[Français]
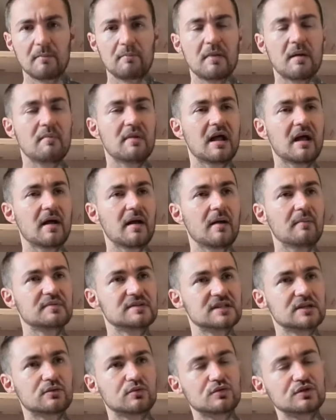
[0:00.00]
Même la
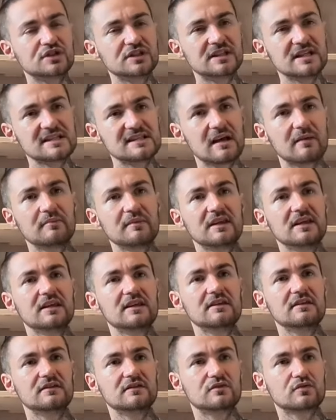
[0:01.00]
psychologie des
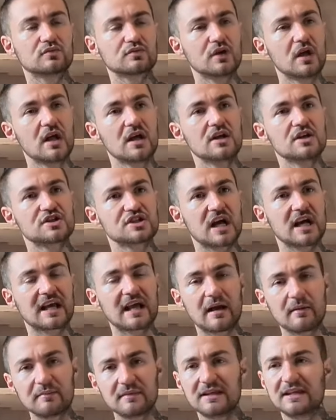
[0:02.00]
amis, ils ont
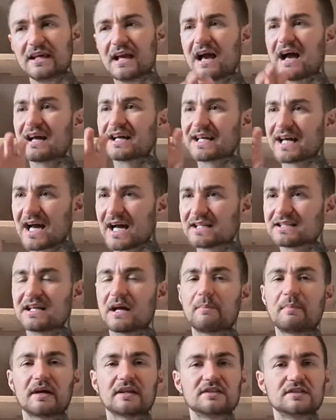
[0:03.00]
chaque ami a un
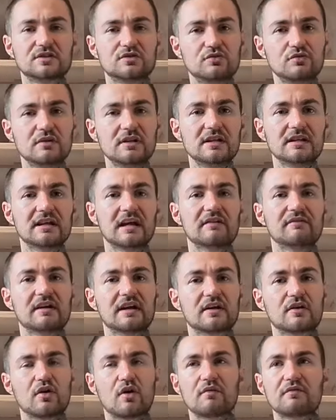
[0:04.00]
caractère particulier
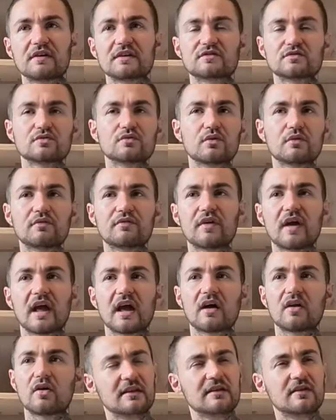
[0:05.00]
avec leur façon de
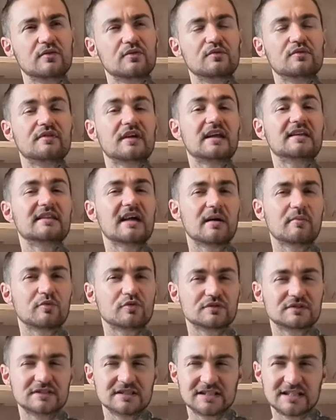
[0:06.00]
faire. Il y a une vieille dame
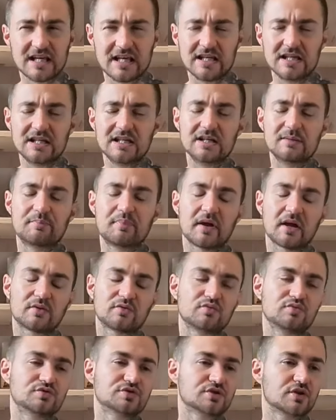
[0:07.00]
aussi qui est hyper
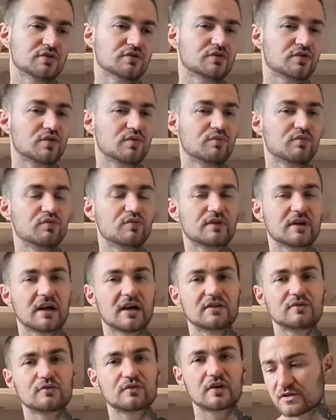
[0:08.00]
touchante dans le
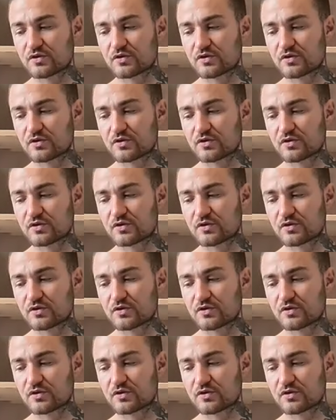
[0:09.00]
bouquin.